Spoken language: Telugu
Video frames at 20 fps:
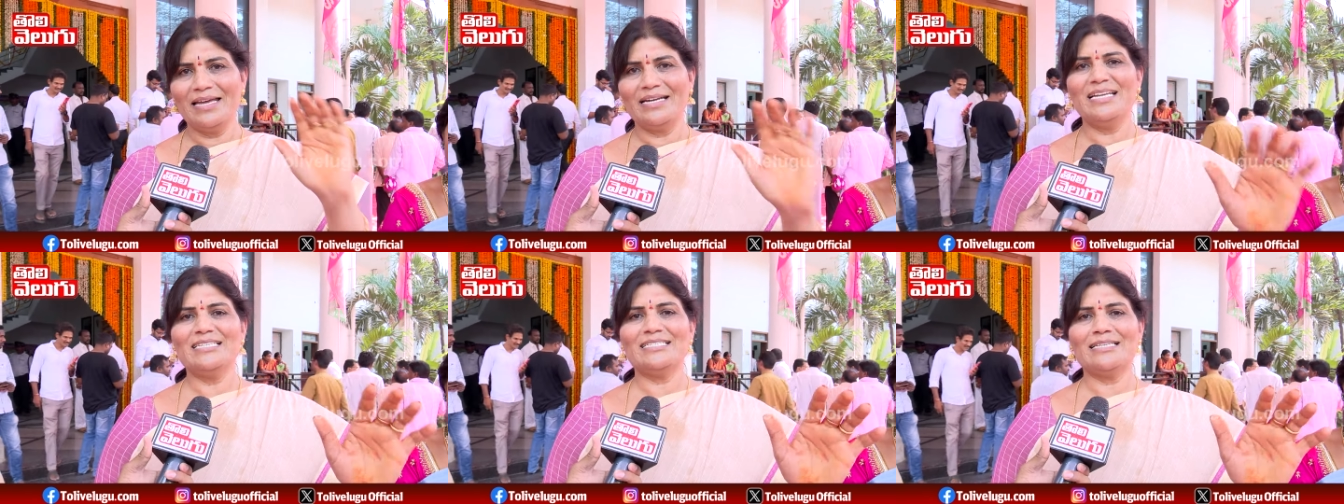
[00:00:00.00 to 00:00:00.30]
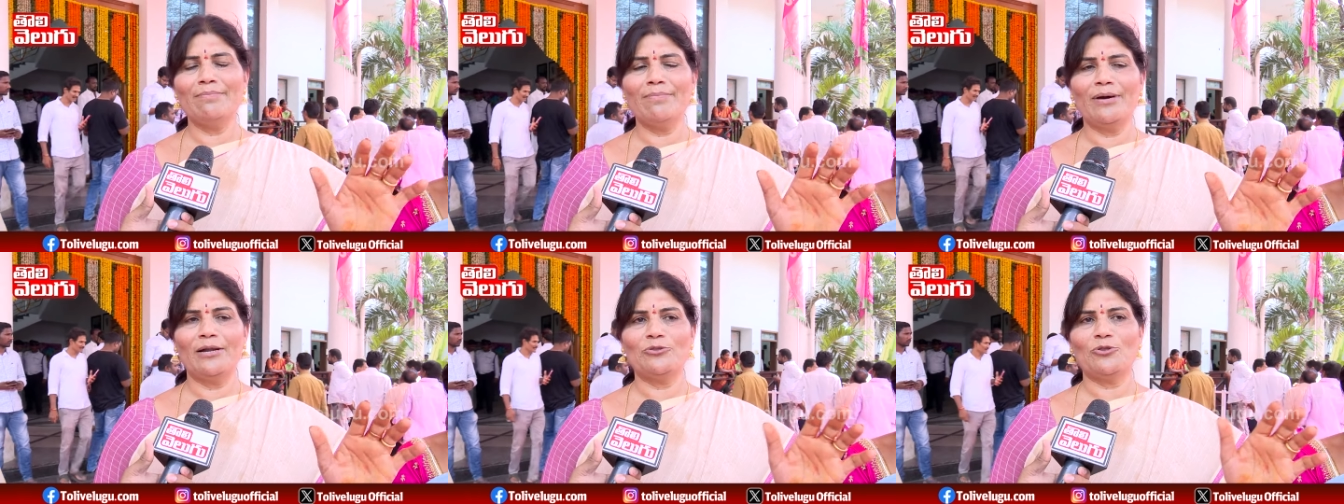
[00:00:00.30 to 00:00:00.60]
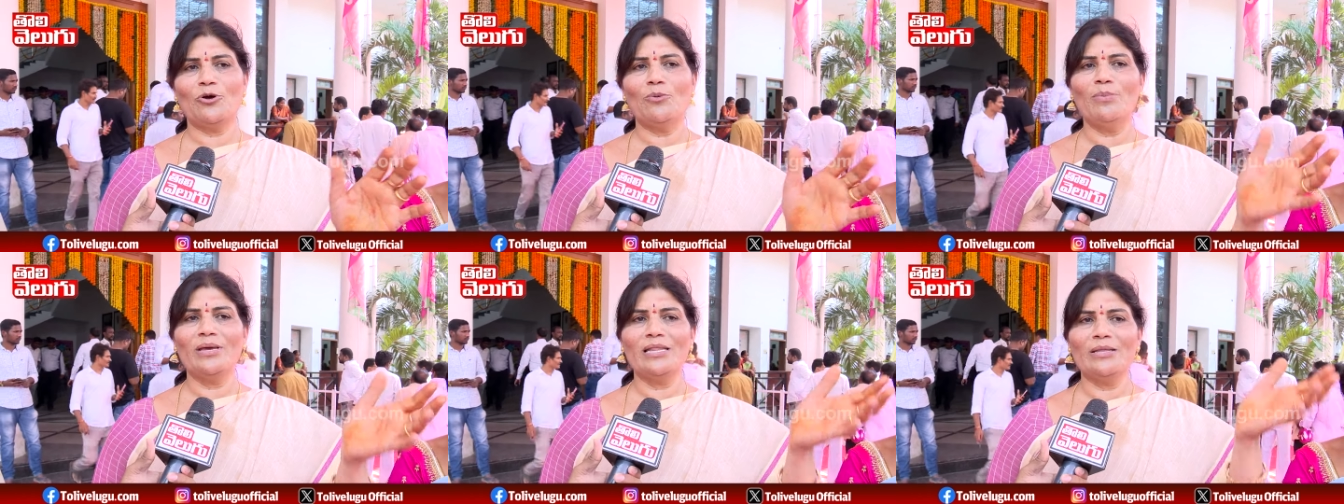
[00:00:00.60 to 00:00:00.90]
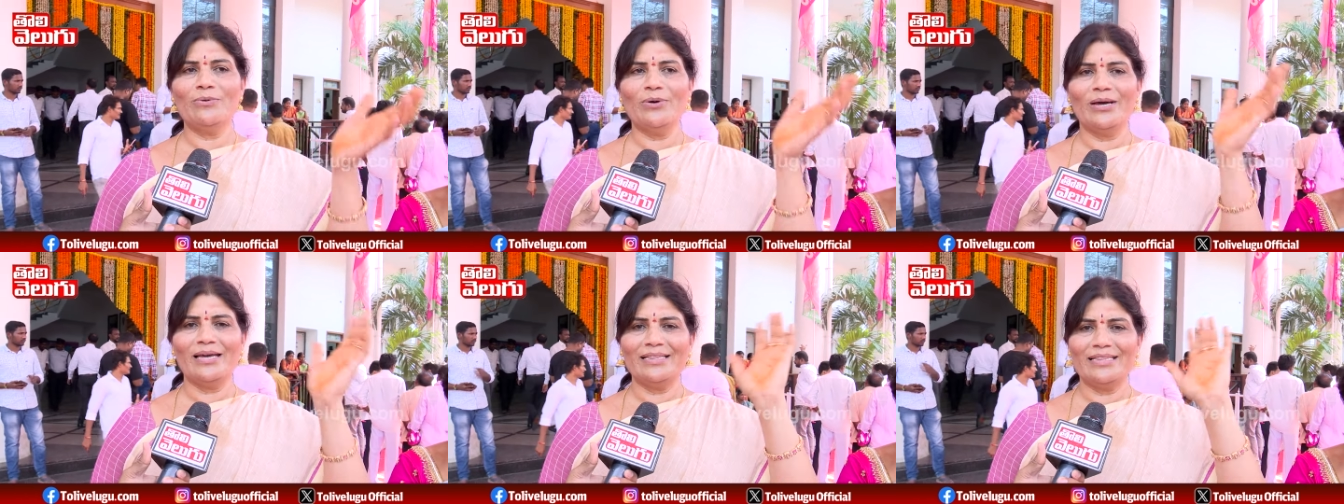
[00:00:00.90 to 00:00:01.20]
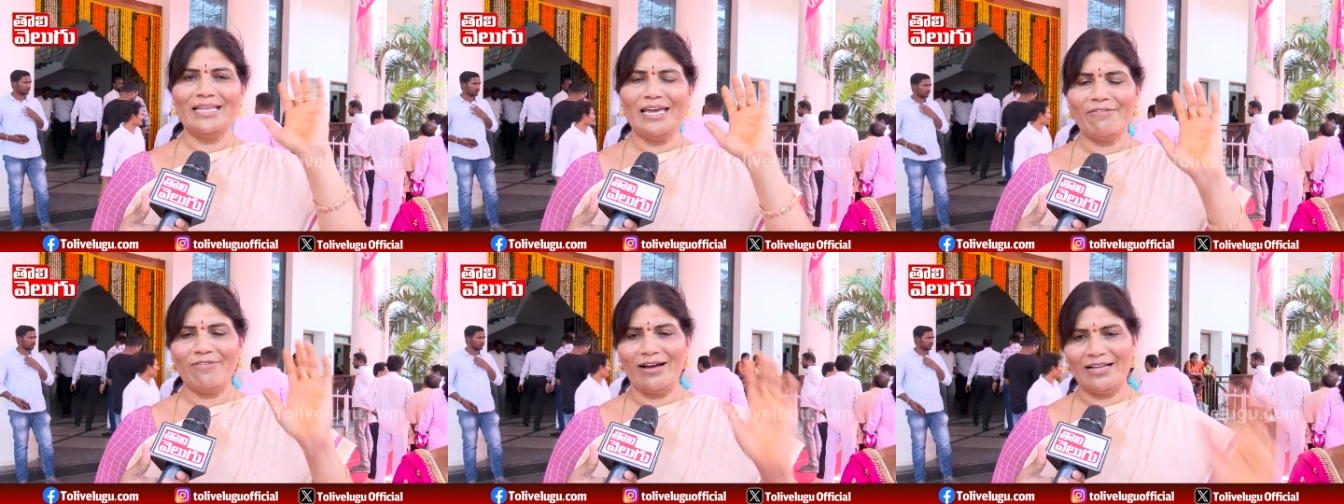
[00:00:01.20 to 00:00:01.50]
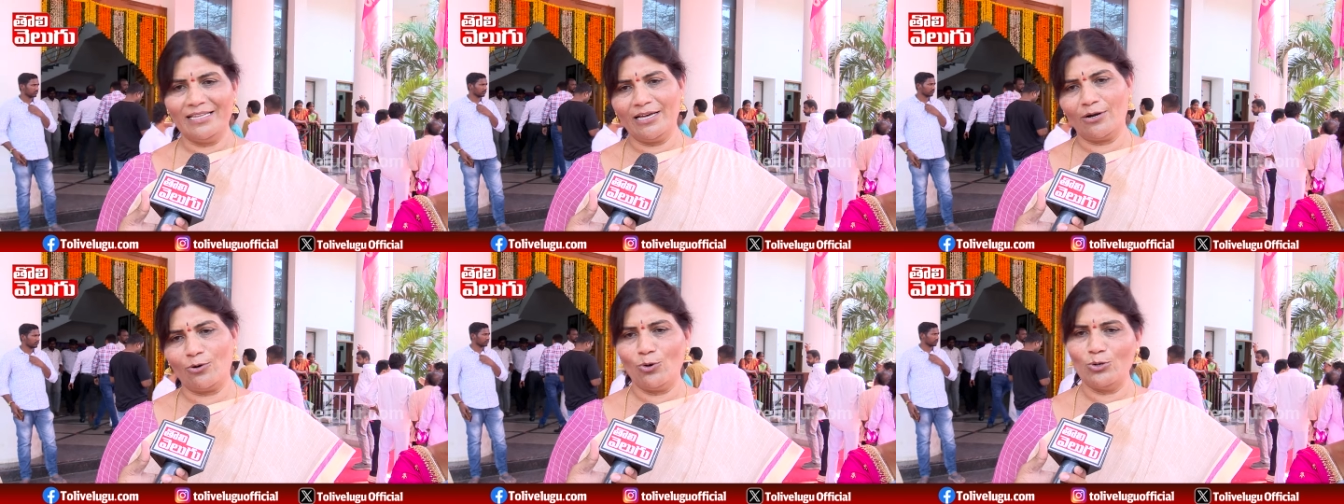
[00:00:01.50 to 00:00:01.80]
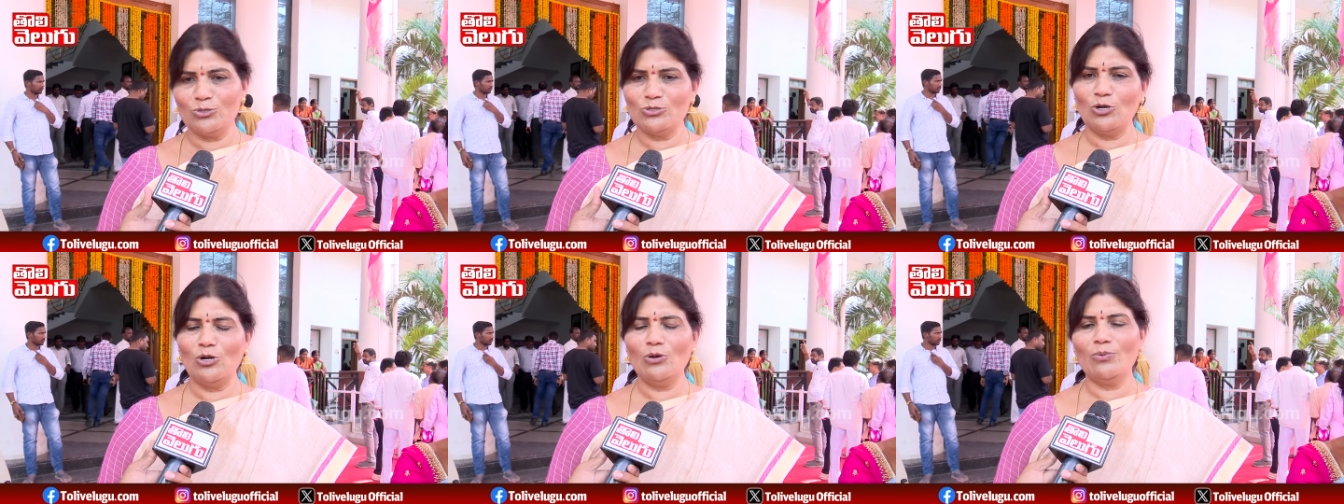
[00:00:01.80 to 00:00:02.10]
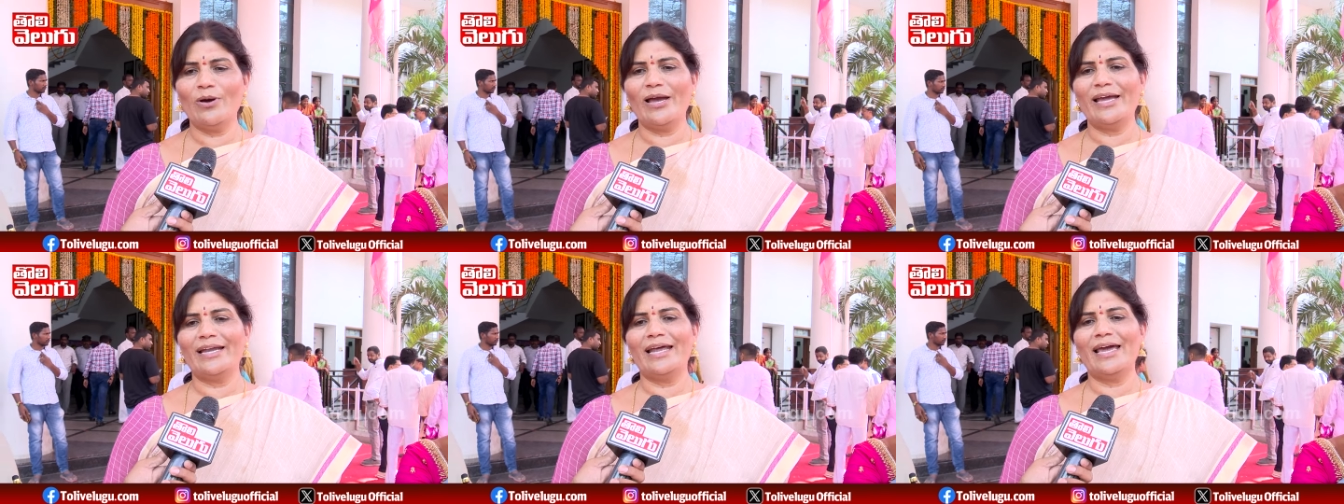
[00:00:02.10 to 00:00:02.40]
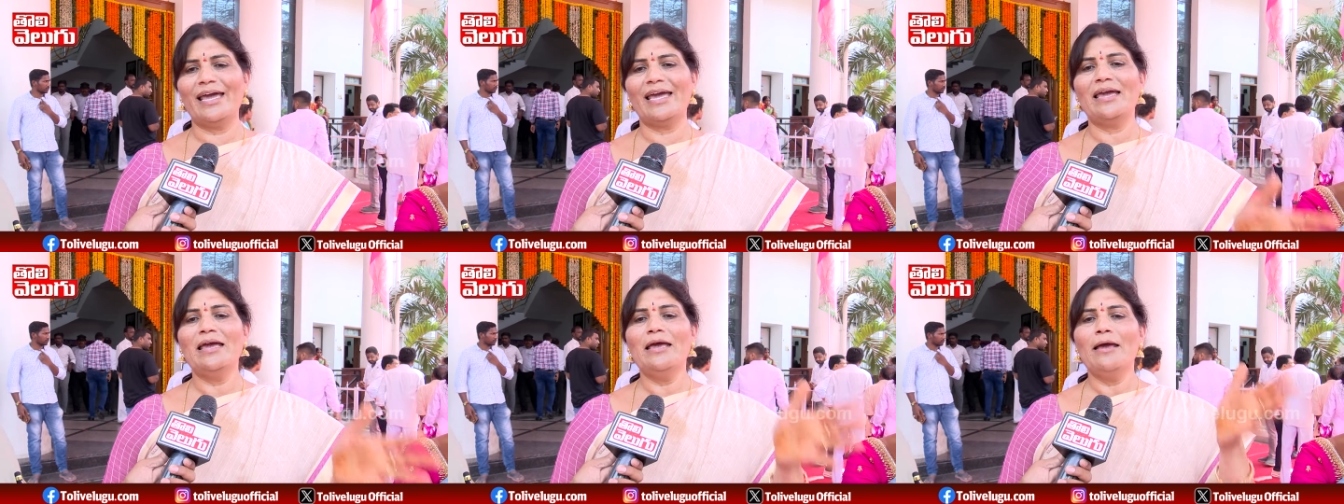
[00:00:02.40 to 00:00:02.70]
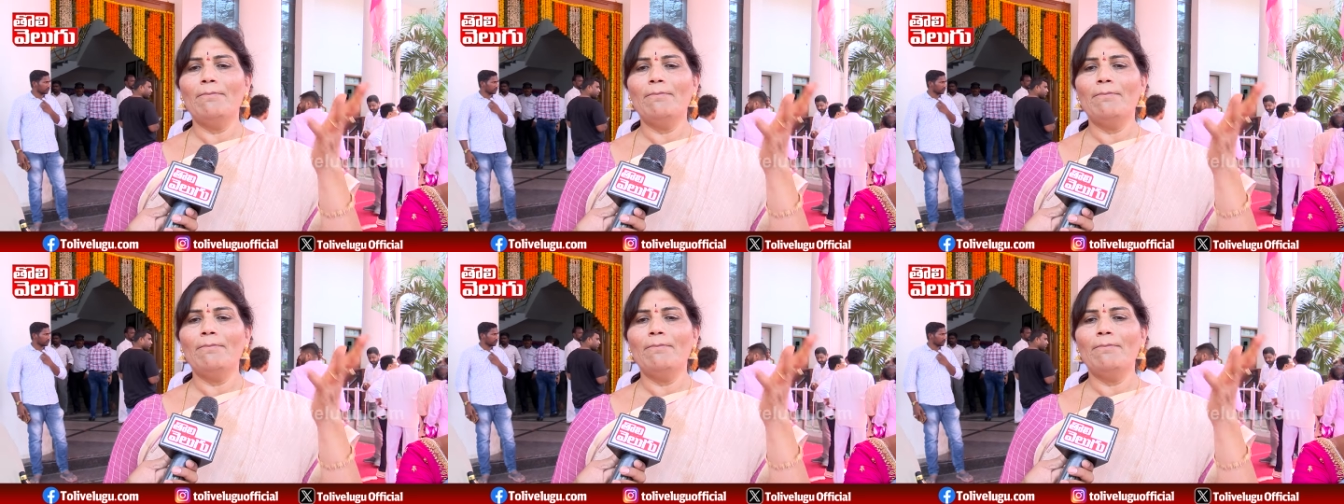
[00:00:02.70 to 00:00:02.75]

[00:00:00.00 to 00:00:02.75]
డిసెంబర్ తొమ్మిది పోయింది వంద రోజులు పోయినాయి